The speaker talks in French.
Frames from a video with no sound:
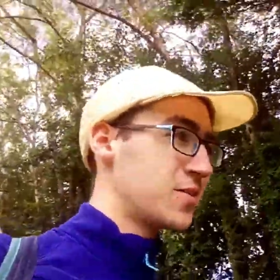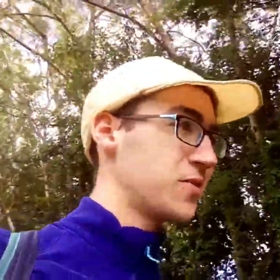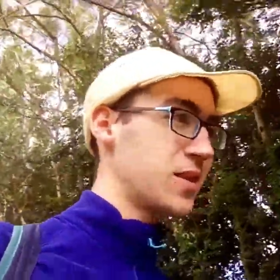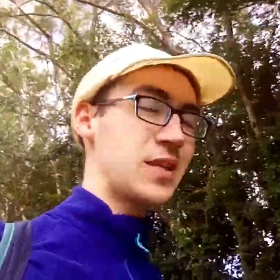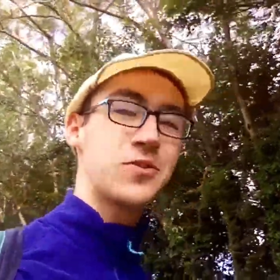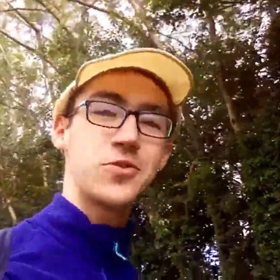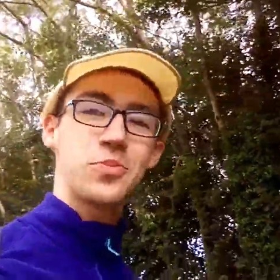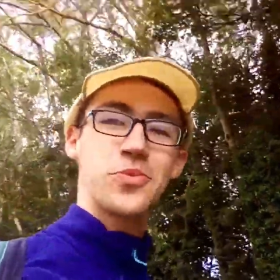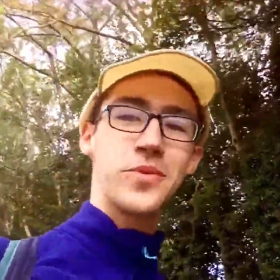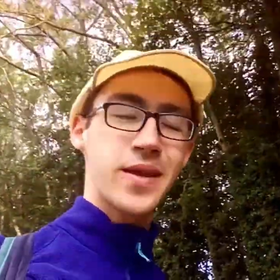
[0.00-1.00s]
On est deux jours
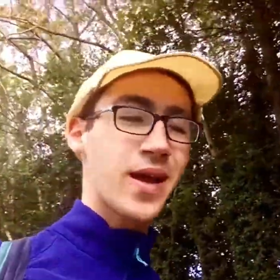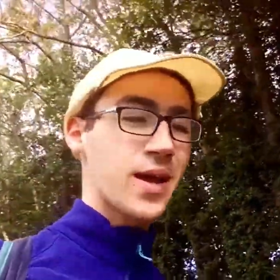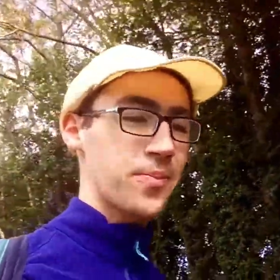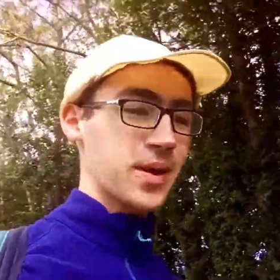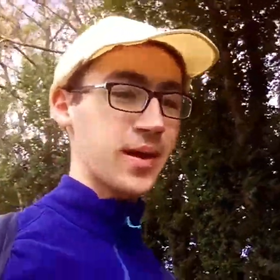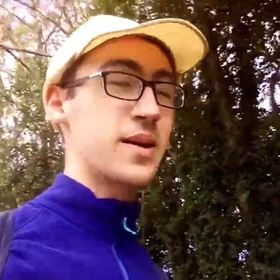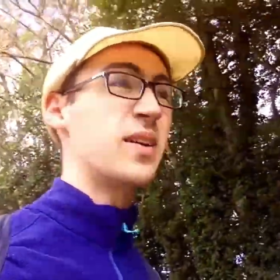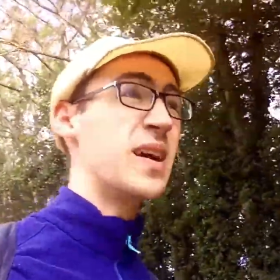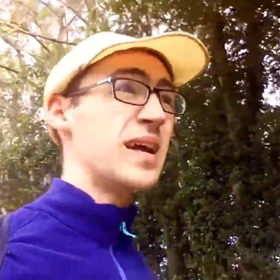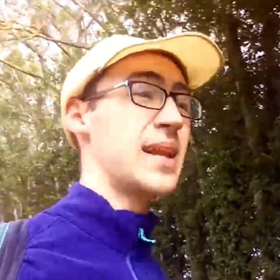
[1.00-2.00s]
plus tard après euh,
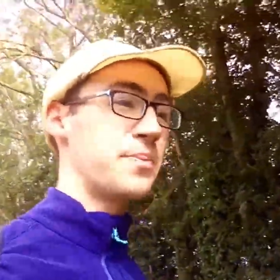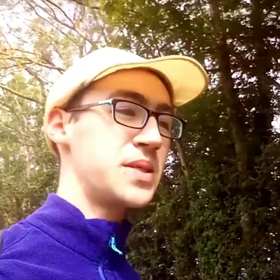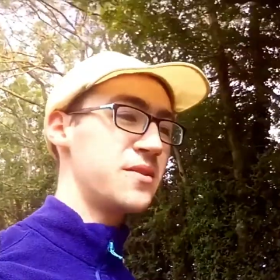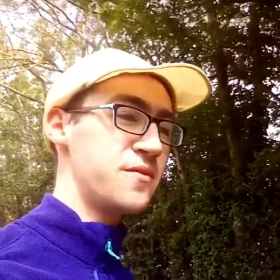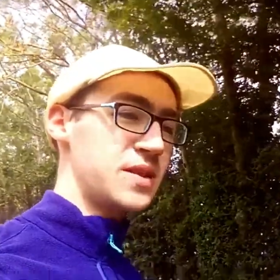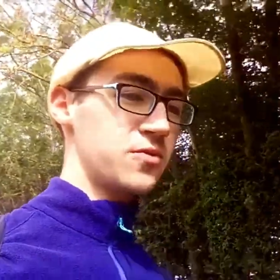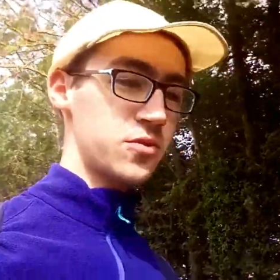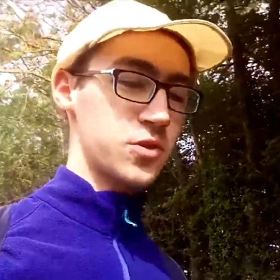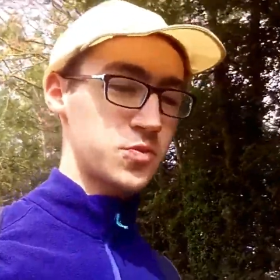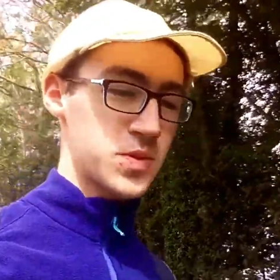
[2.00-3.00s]
la petite vidéo
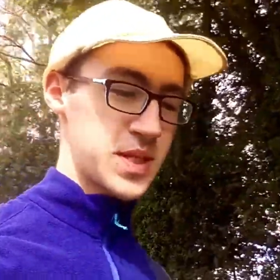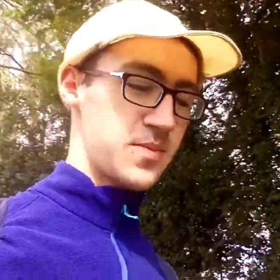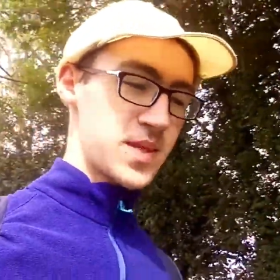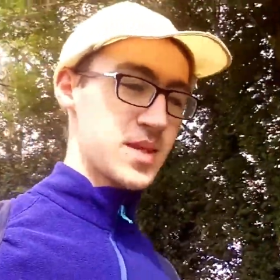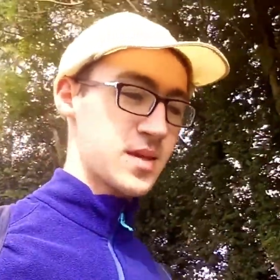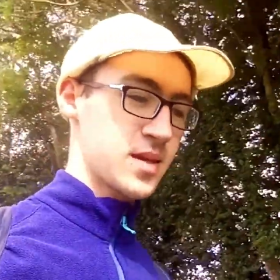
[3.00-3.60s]
que je vous ai mise